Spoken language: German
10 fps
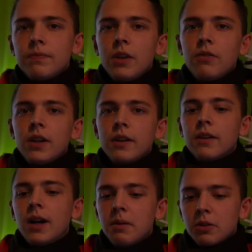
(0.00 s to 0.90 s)
Deswegen
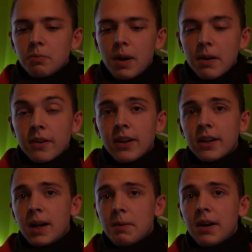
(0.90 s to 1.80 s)
habe ich jetzt schon ein paar Mal
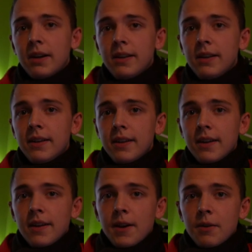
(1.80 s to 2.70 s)
gesagt, aber
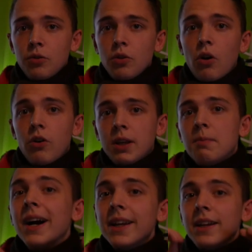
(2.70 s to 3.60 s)
für euch
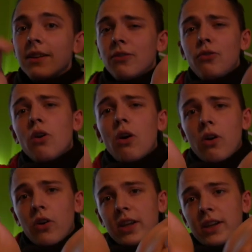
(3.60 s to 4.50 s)
mache ich das. Für
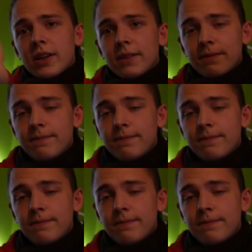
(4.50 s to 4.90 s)
euch.